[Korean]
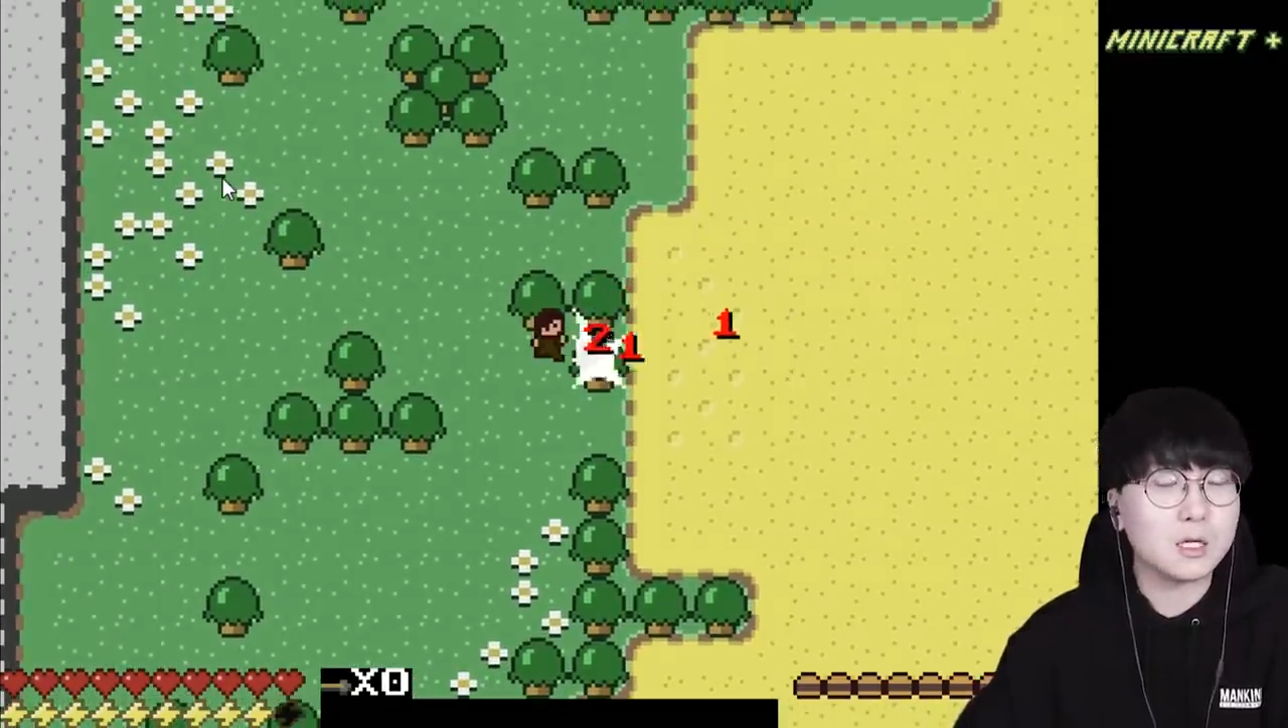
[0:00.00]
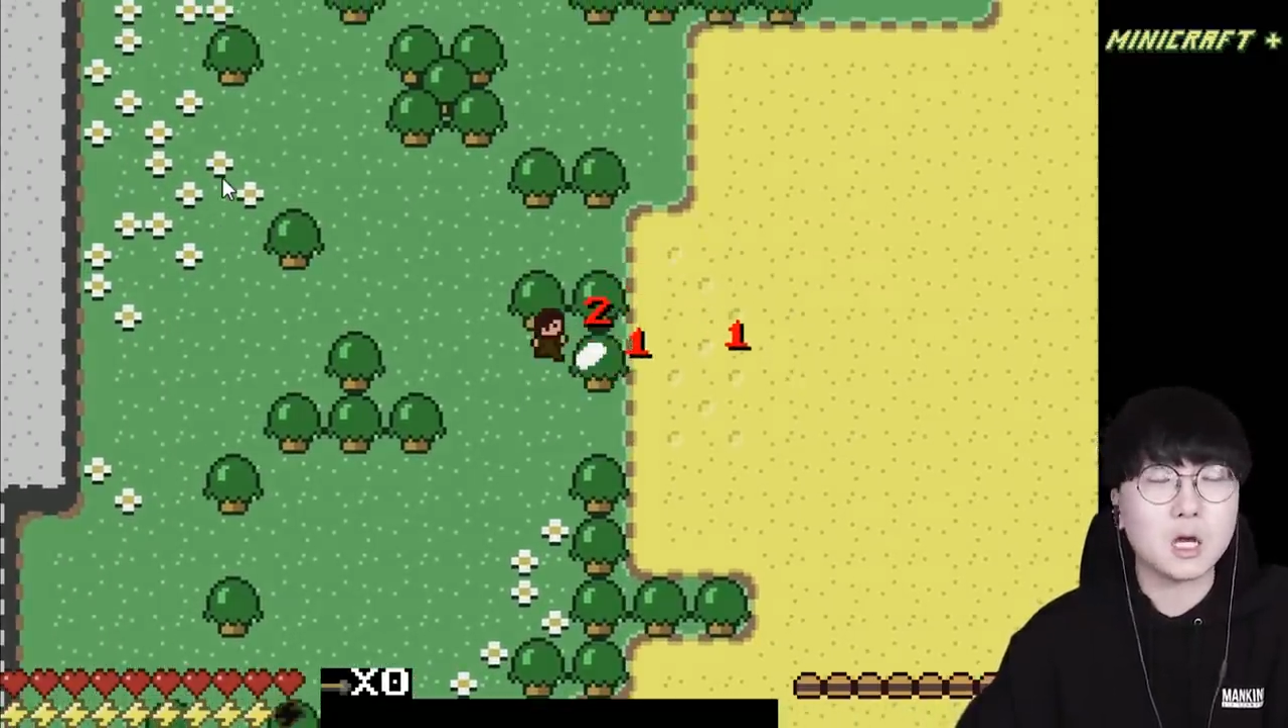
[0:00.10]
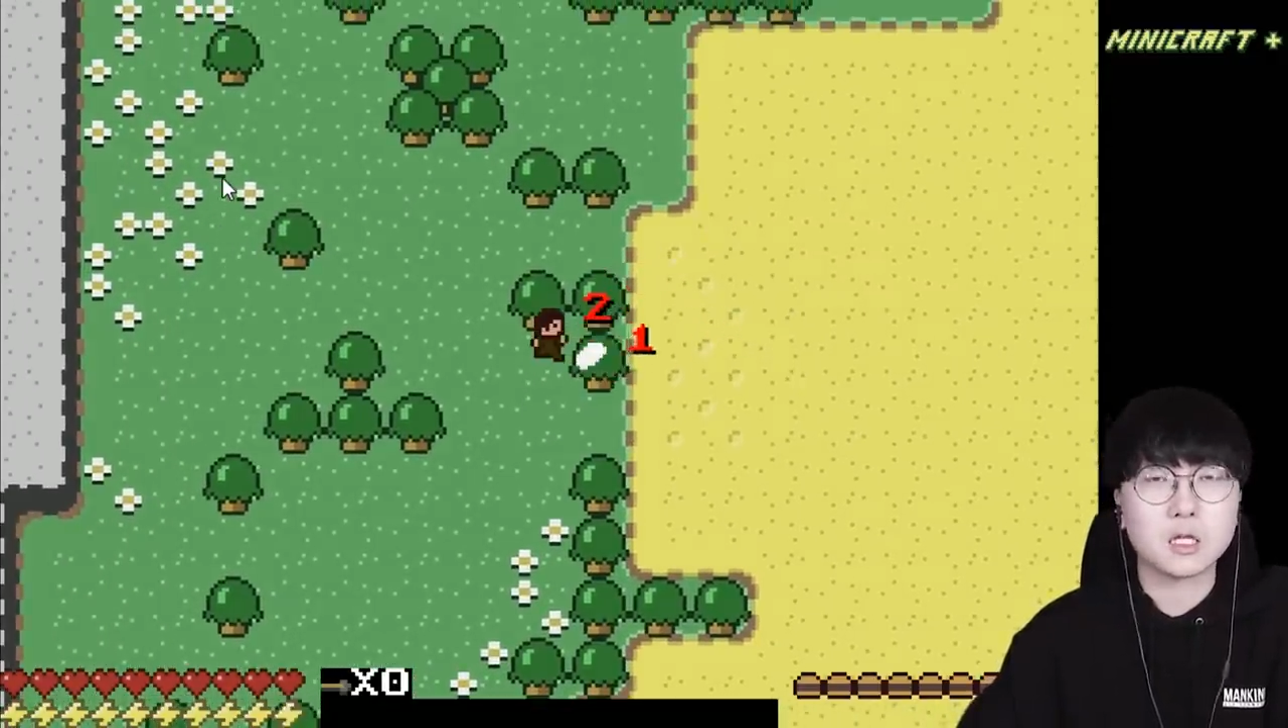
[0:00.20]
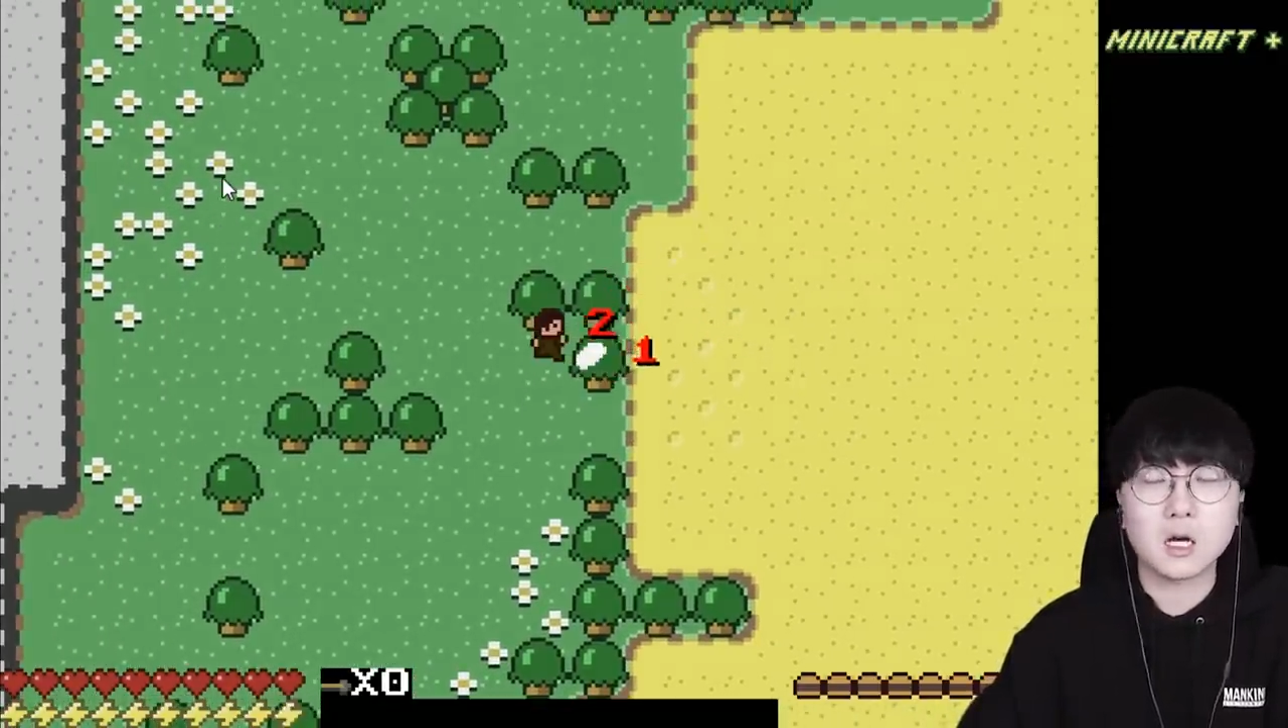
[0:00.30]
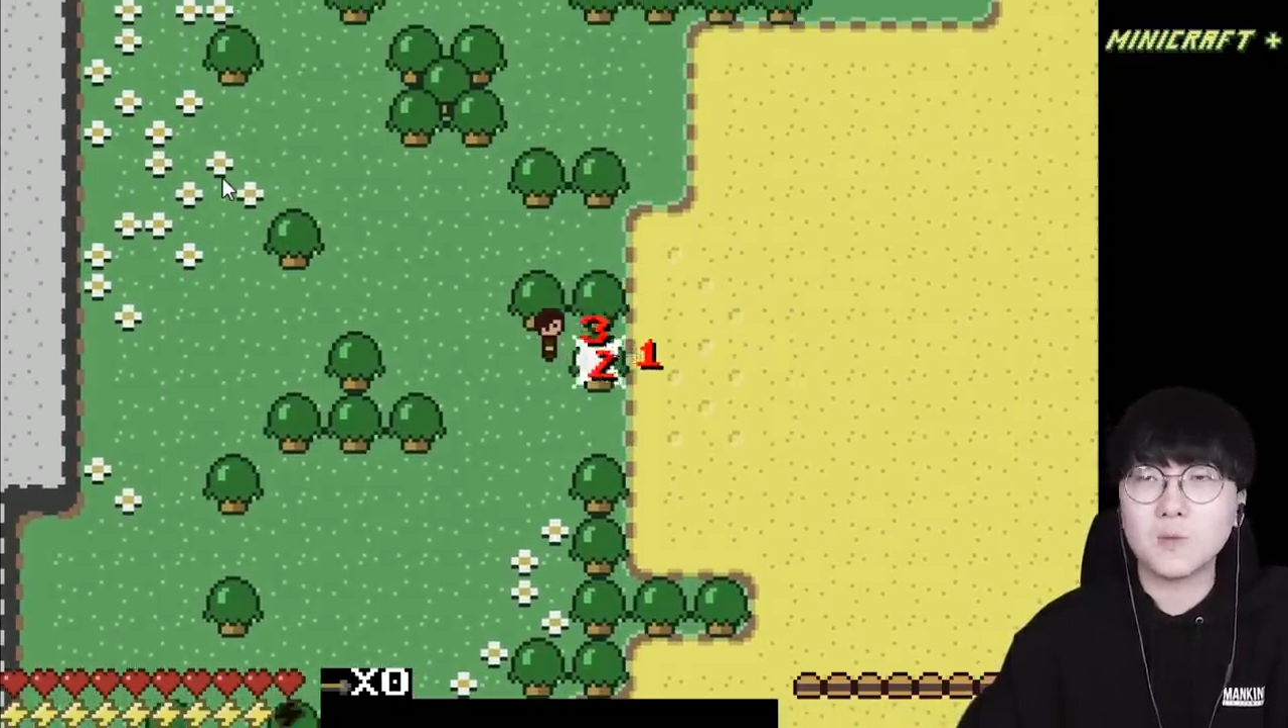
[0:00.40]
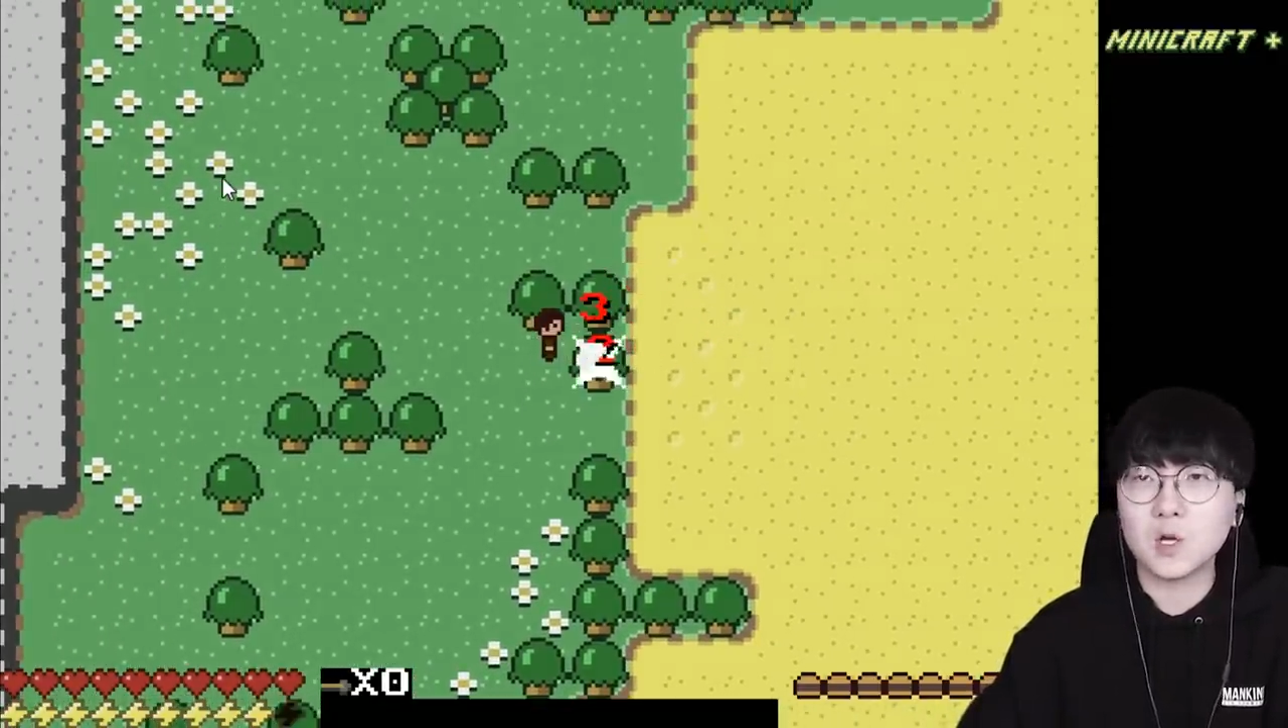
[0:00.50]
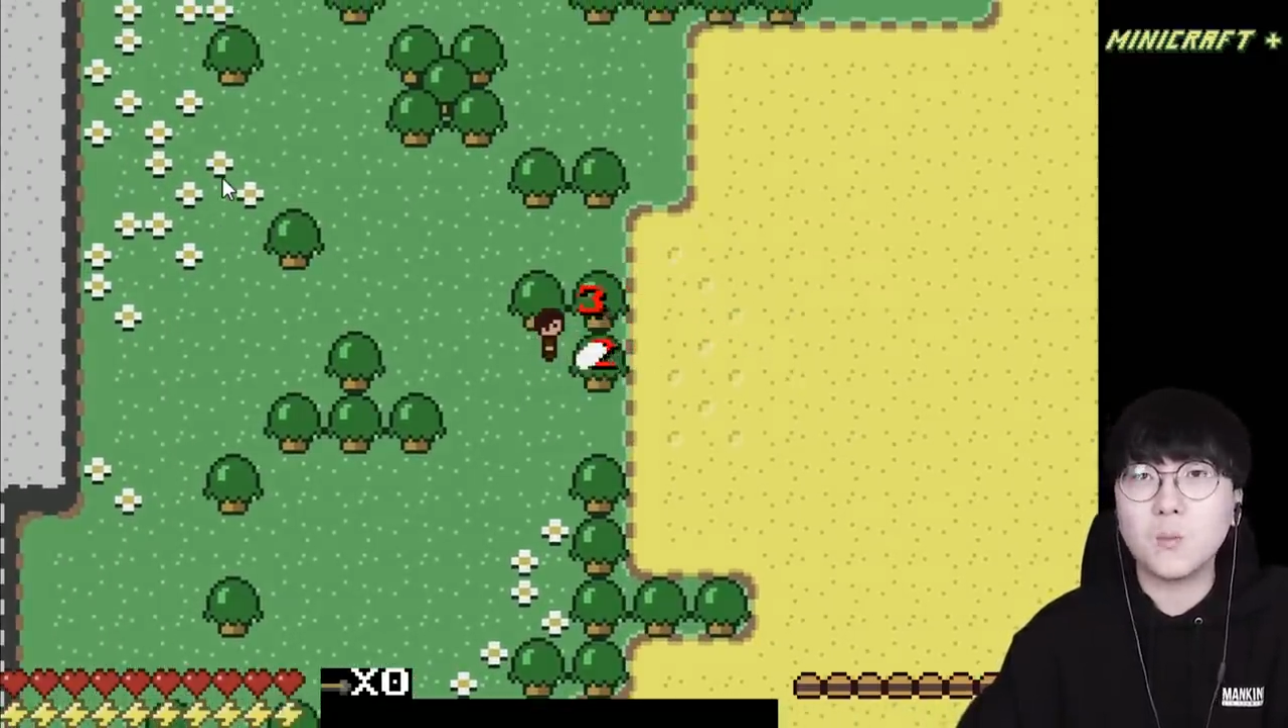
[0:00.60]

야 잠깐만